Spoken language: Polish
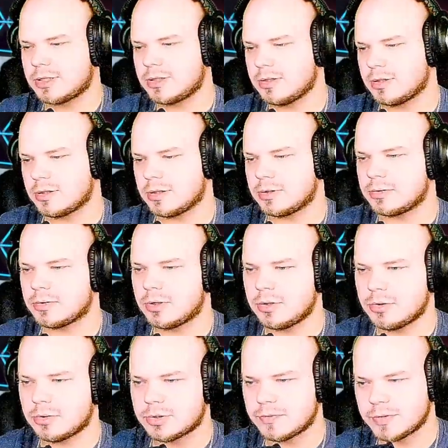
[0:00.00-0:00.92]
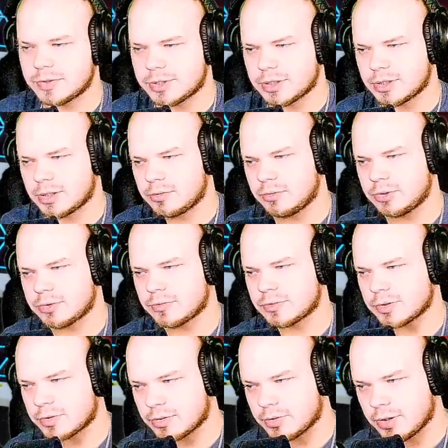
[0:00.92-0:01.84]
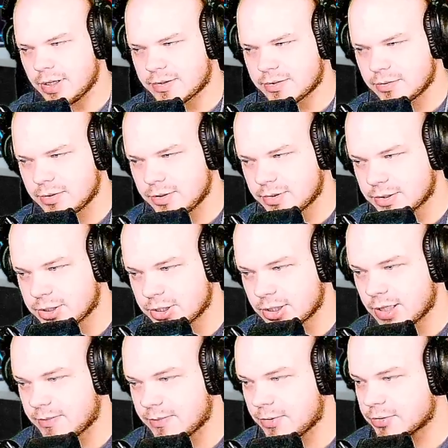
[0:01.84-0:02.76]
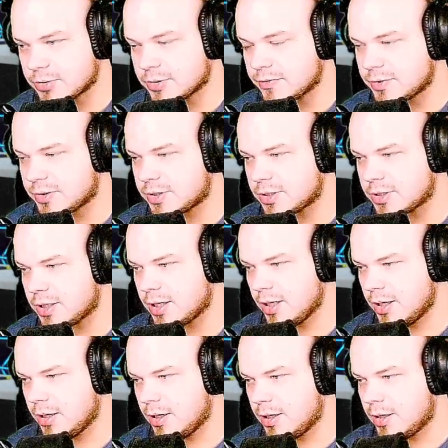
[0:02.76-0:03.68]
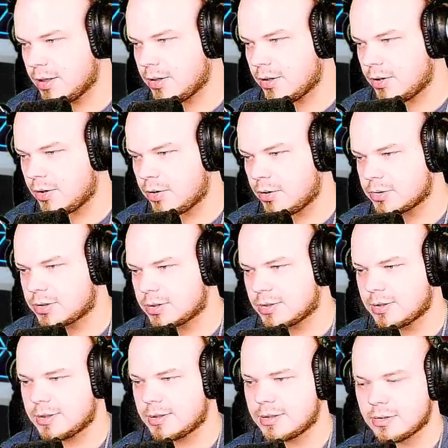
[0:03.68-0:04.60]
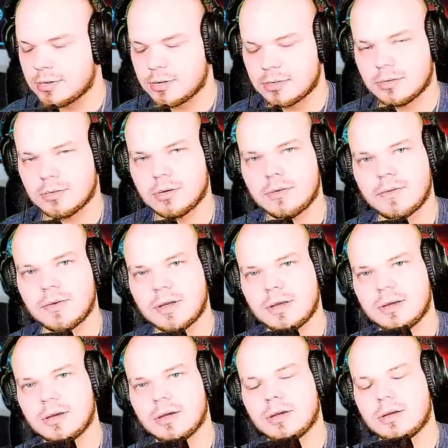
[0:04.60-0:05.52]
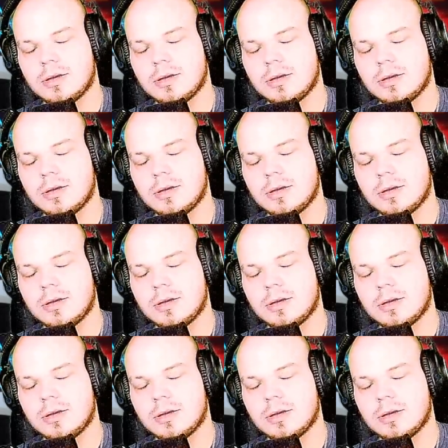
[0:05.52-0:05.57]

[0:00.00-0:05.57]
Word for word: E, no i oczywiście na Twitchu wszystko jest. No i zaczynamy oczywiście od nowej,